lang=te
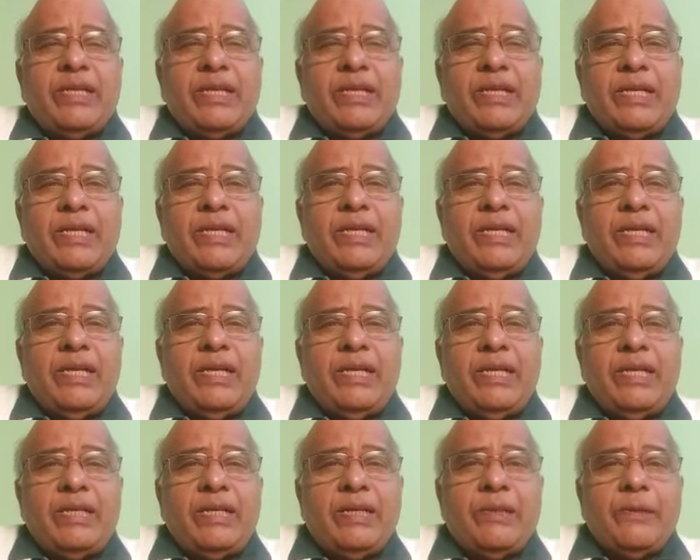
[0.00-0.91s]

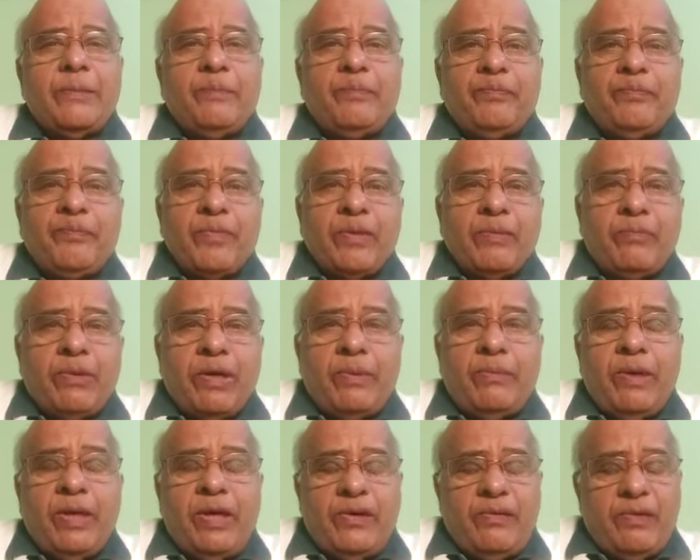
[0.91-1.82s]
రకరకాల
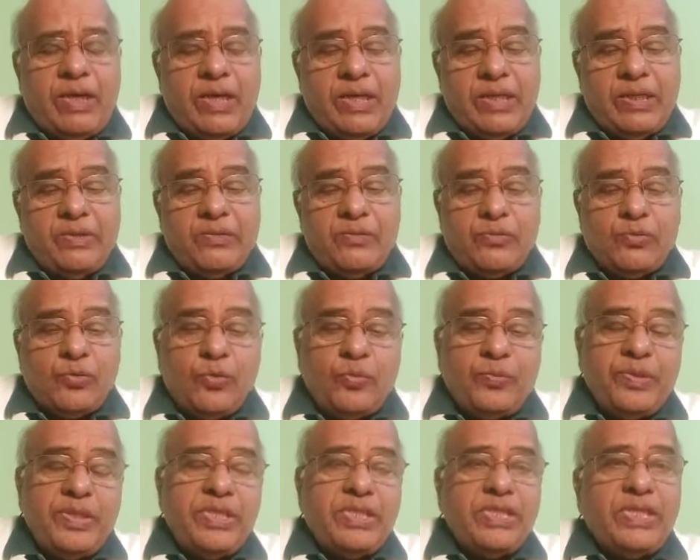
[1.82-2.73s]
ప్రభావాలను
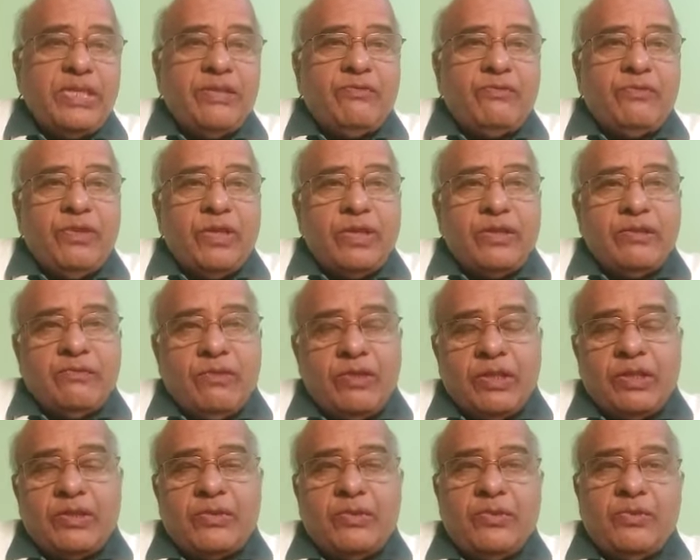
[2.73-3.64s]
చూపించే
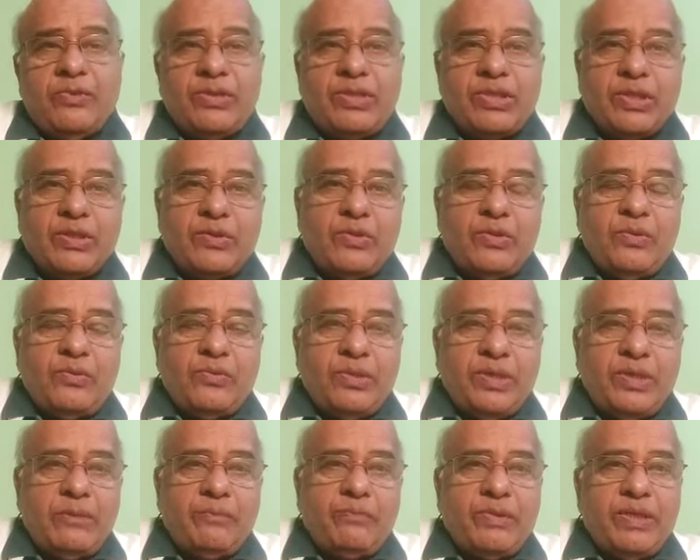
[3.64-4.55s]
వ్యక్తులు శక్తులు
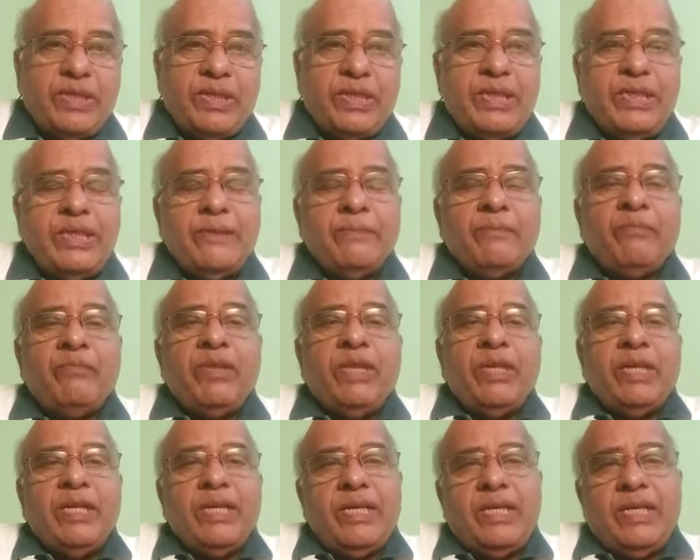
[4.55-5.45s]
ఉన్నప్పటికీ
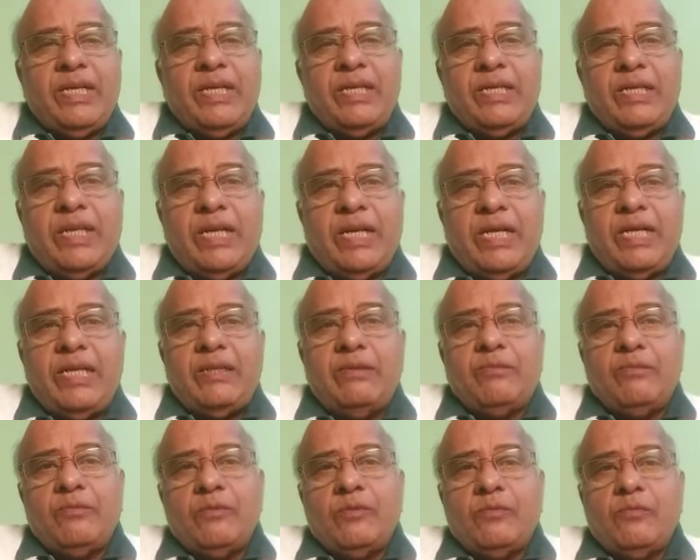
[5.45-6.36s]
ఇంకా
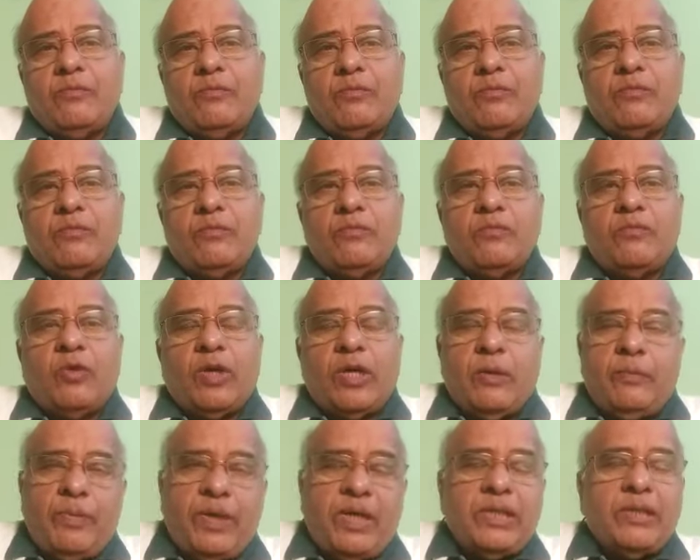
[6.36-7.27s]
న్యాయం
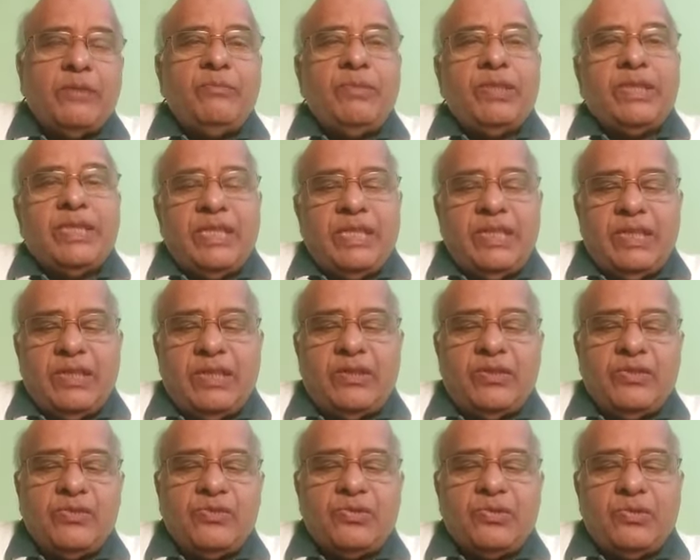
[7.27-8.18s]
ఒక పాదం మీదైనా
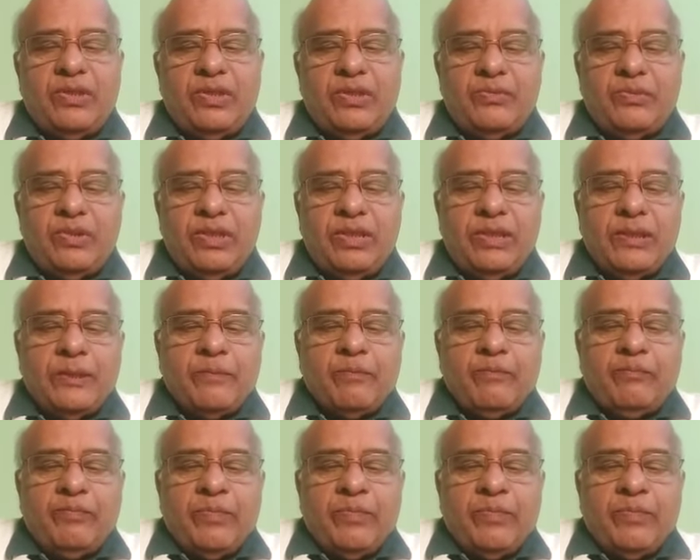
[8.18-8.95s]
నడుస్తూనే ఉంది